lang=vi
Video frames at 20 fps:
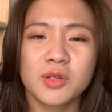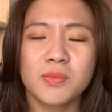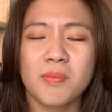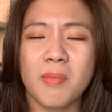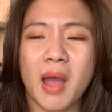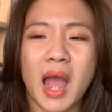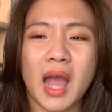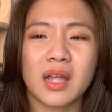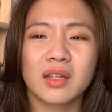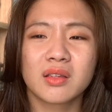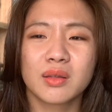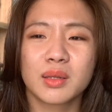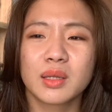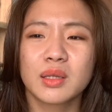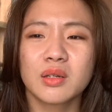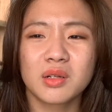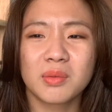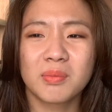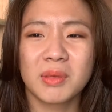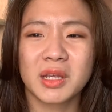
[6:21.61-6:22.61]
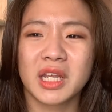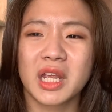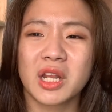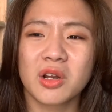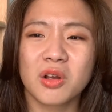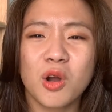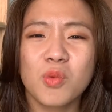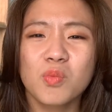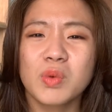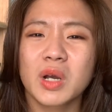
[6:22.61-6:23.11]
nhưng mà thực sự thì mình thấy
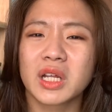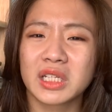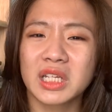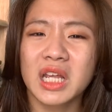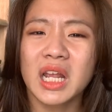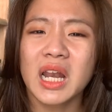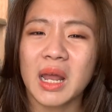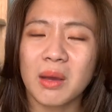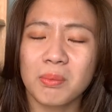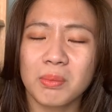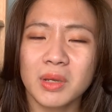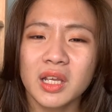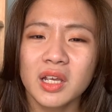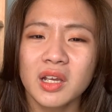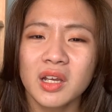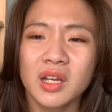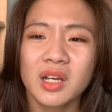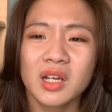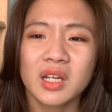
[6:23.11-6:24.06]
nó không cần thiết lắm ý